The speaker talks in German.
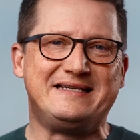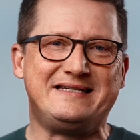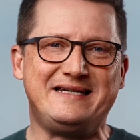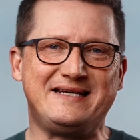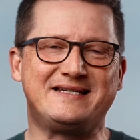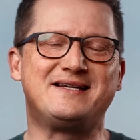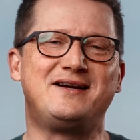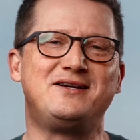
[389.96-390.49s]

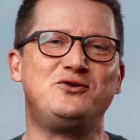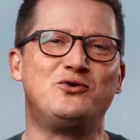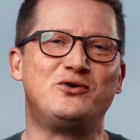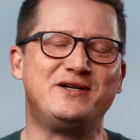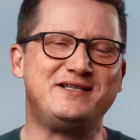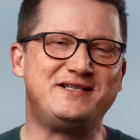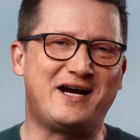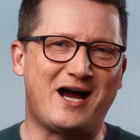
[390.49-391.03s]
dieser
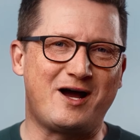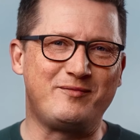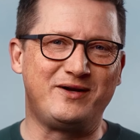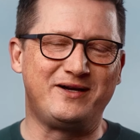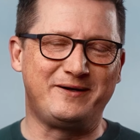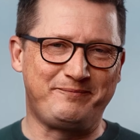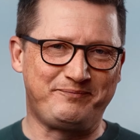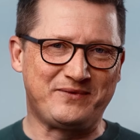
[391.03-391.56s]
jungen
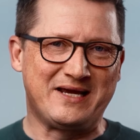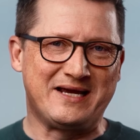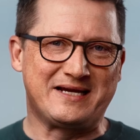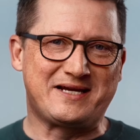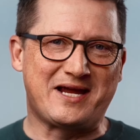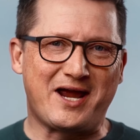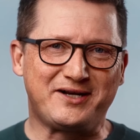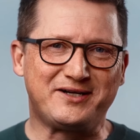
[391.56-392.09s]
Dame
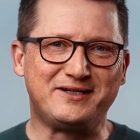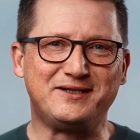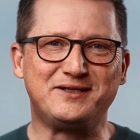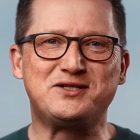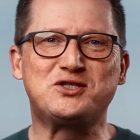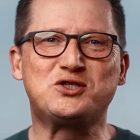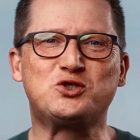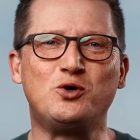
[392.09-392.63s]

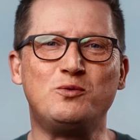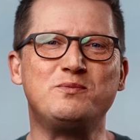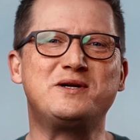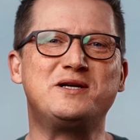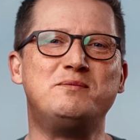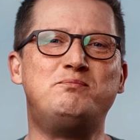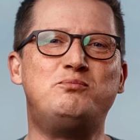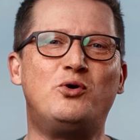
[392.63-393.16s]
Kendall zum
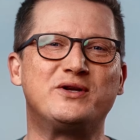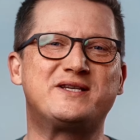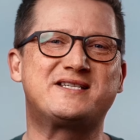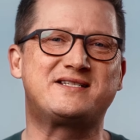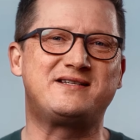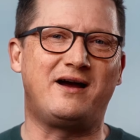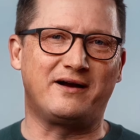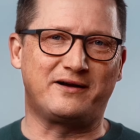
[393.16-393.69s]

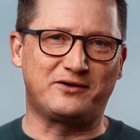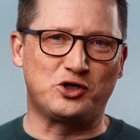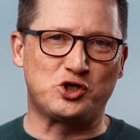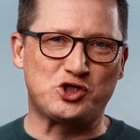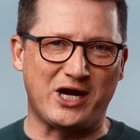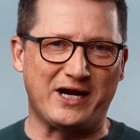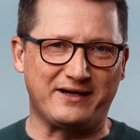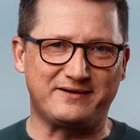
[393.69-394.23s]
Geburtstag
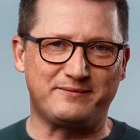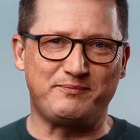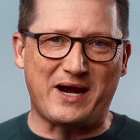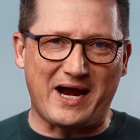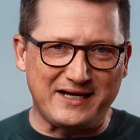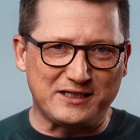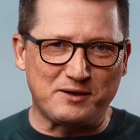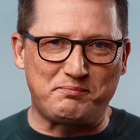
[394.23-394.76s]
geschenkt,
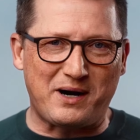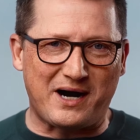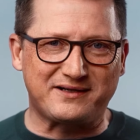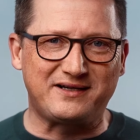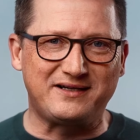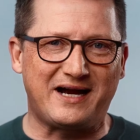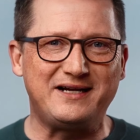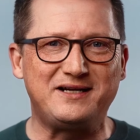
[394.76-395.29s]

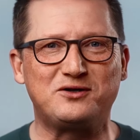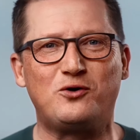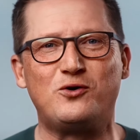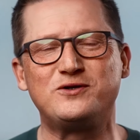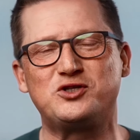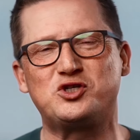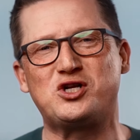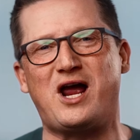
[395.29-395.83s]
eingepackt in eine
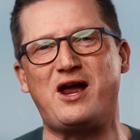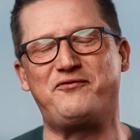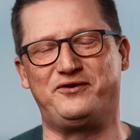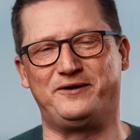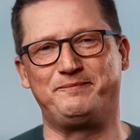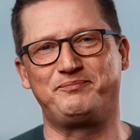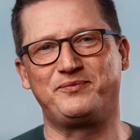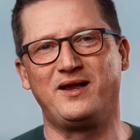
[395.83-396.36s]
große
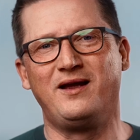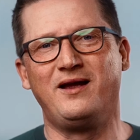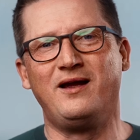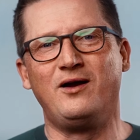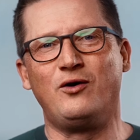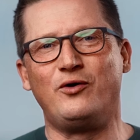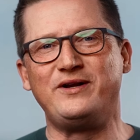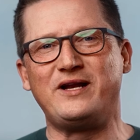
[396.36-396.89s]
Schleife.
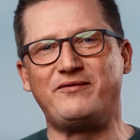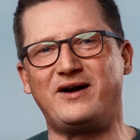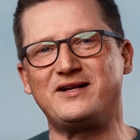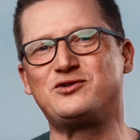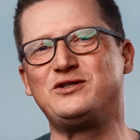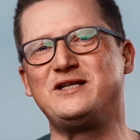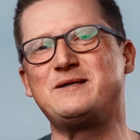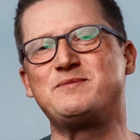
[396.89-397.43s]
Und er war
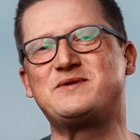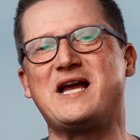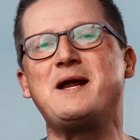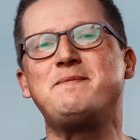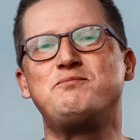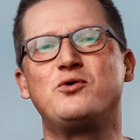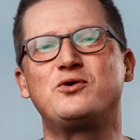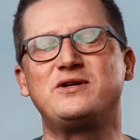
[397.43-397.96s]
zu diesem
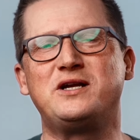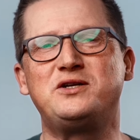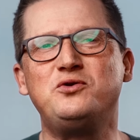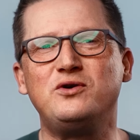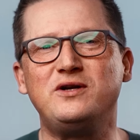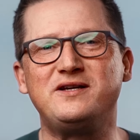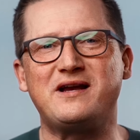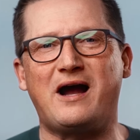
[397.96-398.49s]
Zeitpunkt
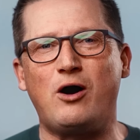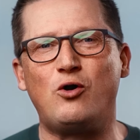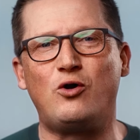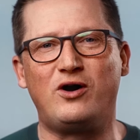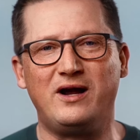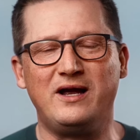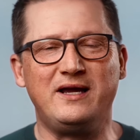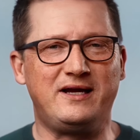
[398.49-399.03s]
natürlich
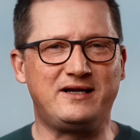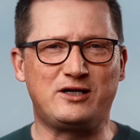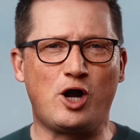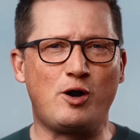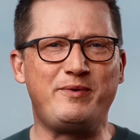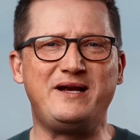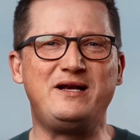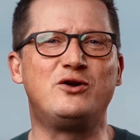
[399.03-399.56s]
auch, ich
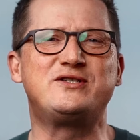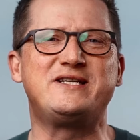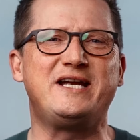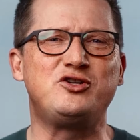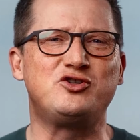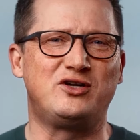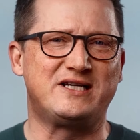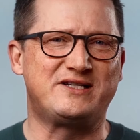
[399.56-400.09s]
glaube in Los
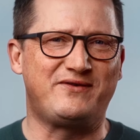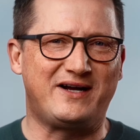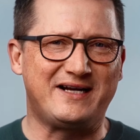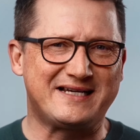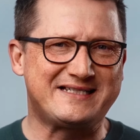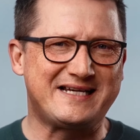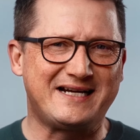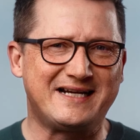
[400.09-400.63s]
Angeles war
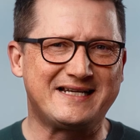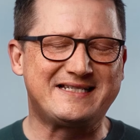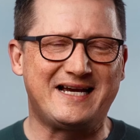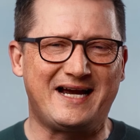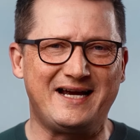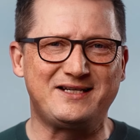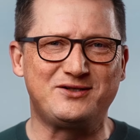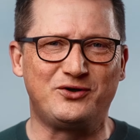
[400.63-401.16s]
das seiner
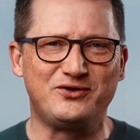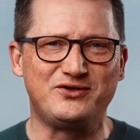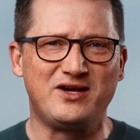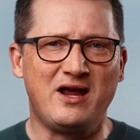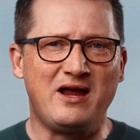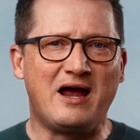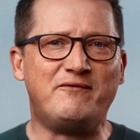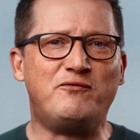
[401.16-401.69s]
Zeit, und
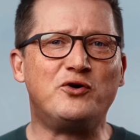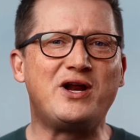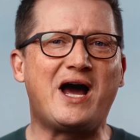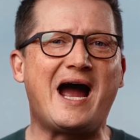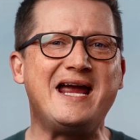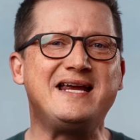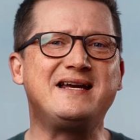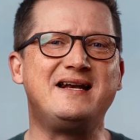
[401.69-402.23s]
er wurde
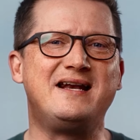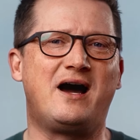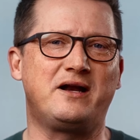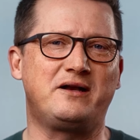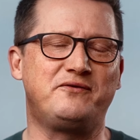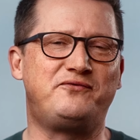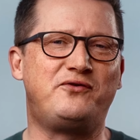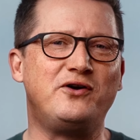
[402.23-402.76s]

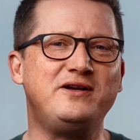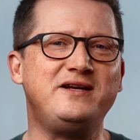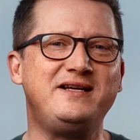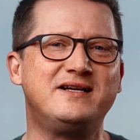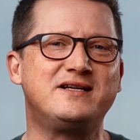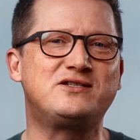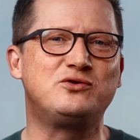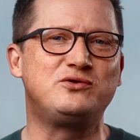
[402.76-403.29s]
eingeladen von
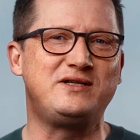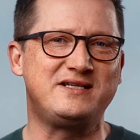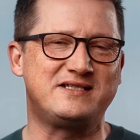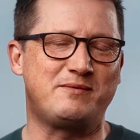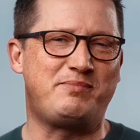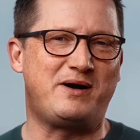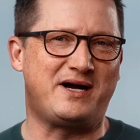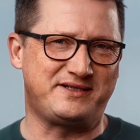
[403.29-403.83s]
ihr zu
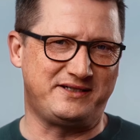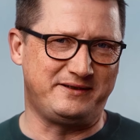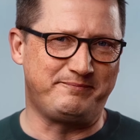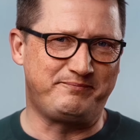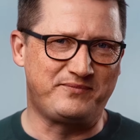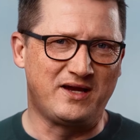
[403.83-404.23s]
dieser Party.